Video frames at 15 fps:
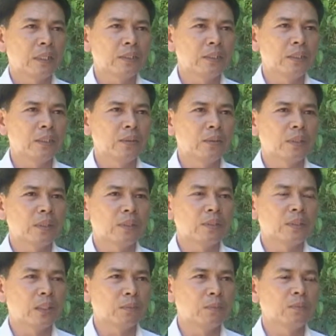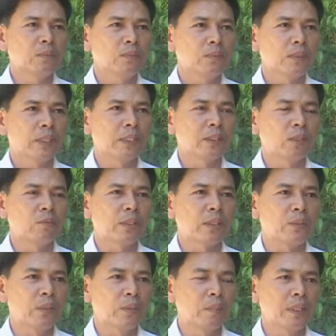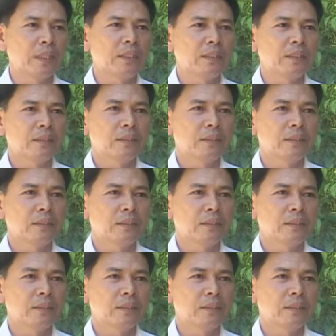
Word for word: nhiều ờ, giống cây trồng vật nuôi mới,